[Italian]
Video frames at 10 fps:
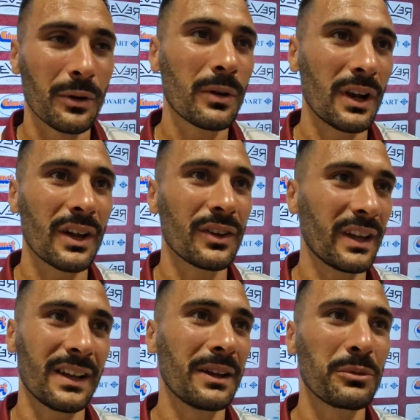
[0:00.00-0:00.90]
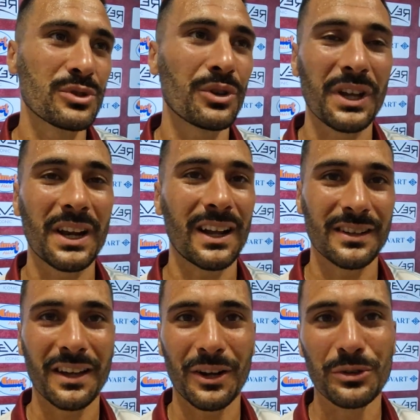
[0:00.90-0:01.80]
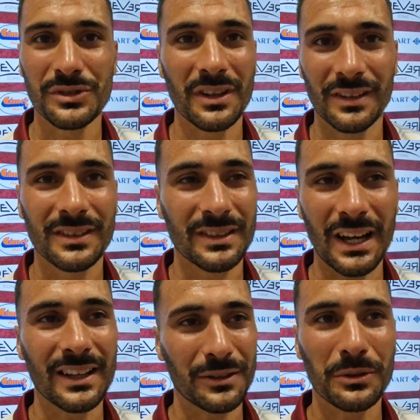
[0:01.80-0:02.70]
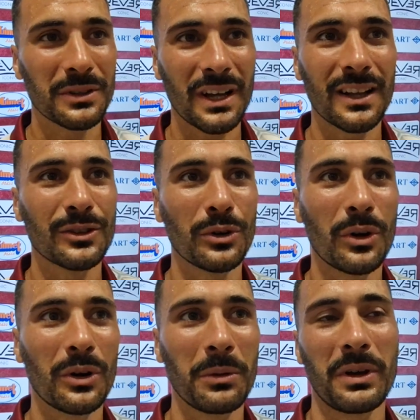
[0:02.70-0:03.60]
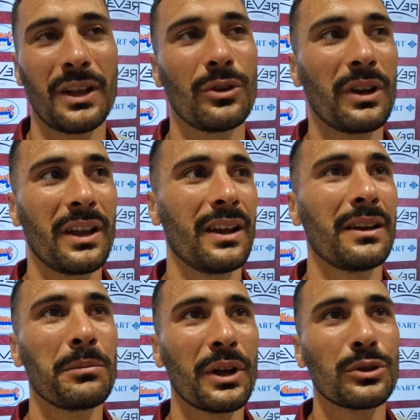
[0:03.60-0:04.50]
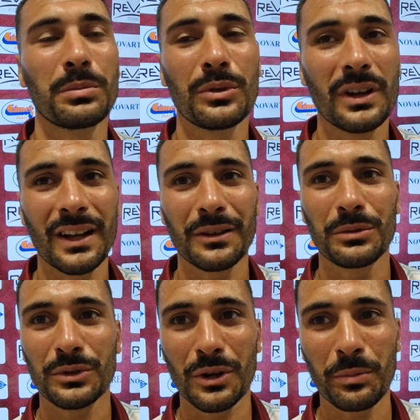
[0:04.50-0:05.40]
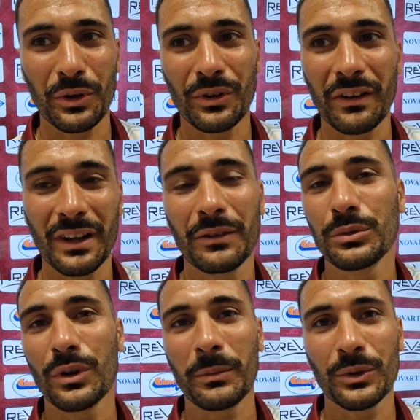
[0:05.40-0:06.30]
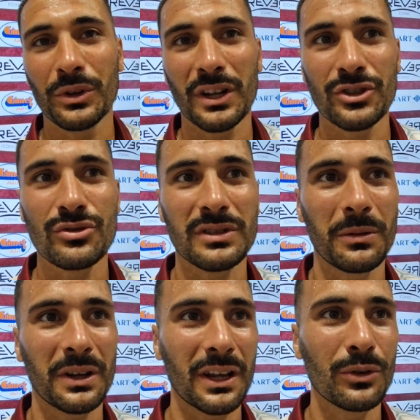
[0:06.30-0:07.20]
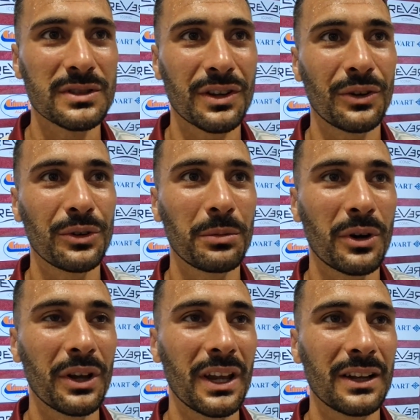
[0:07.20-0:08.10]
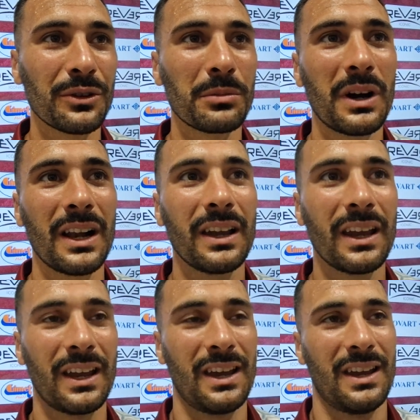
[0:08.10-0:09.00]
quella è un'emozione grande, ecco, sì. Tanto, tanto, ripeto, l'impianto più grande purtroppo è non avere avuto la maturità giusta perché col senno di poi è normale